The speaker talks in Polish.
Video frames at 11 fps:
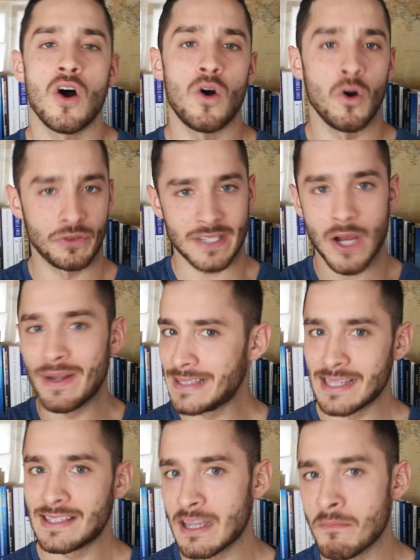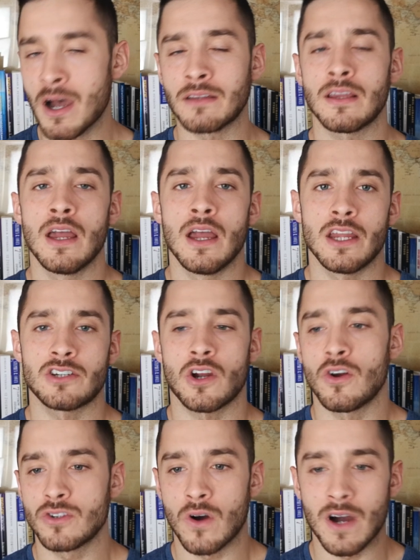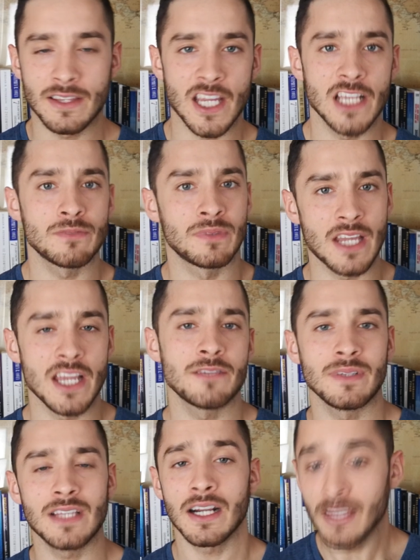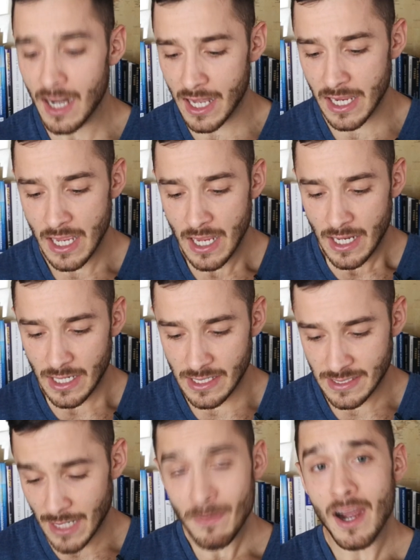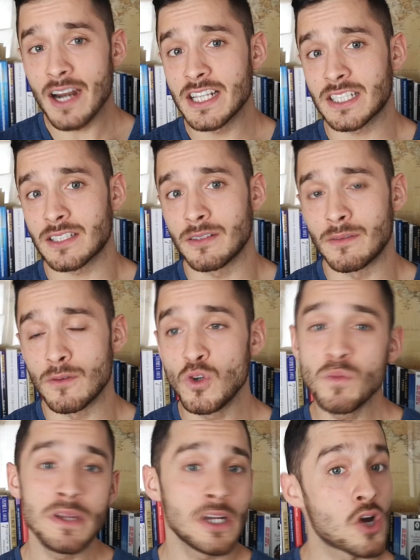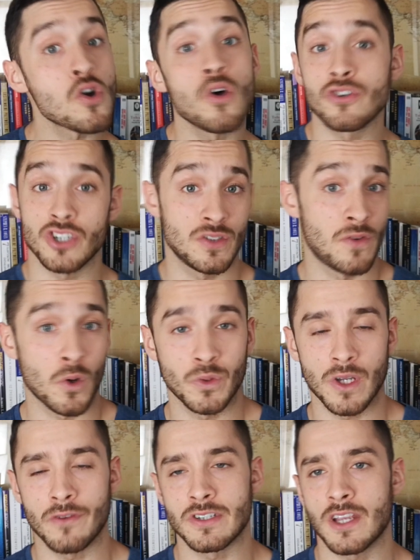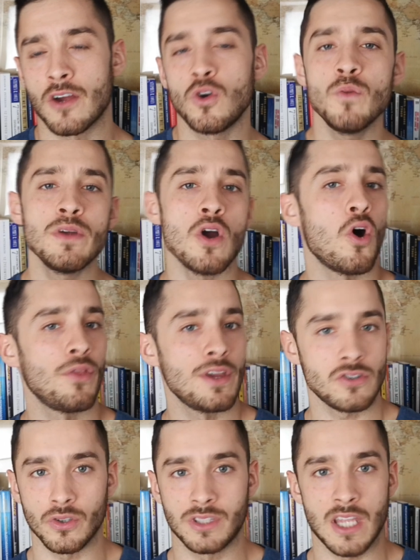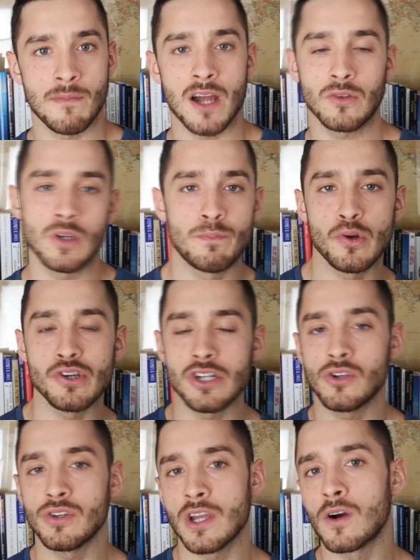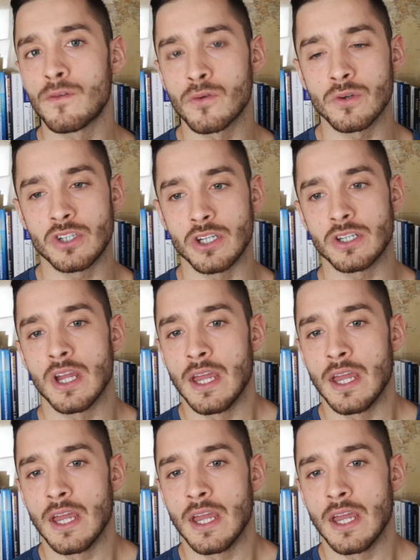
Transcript: o cały ten temat, jeżeli chodzi o ateizm, teizm i tak dalej. I sam Harris e, lubi krążyć wokół tego wszystkiego, lubi odejść od tematu i później do niego wrócić.